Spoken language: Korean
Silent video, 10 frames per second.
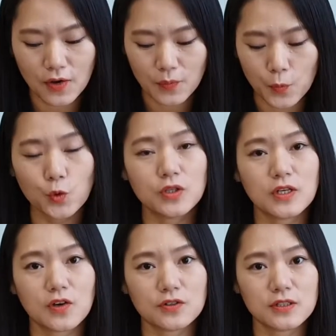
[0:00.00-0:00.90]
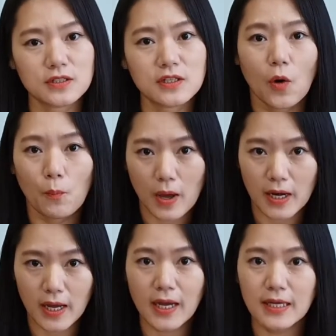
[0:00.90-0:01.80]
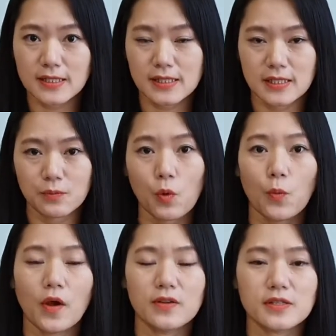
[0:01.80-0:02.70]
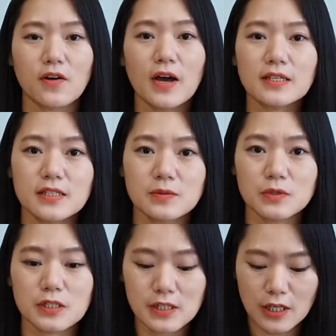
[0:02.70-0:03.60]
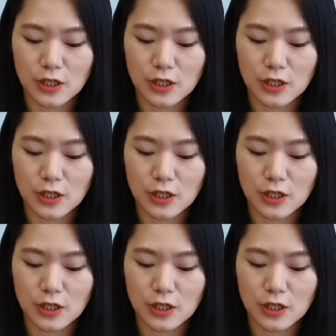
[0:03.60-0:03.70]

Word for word: 모르는 것들은 엄마랑 같이 보면서 학습을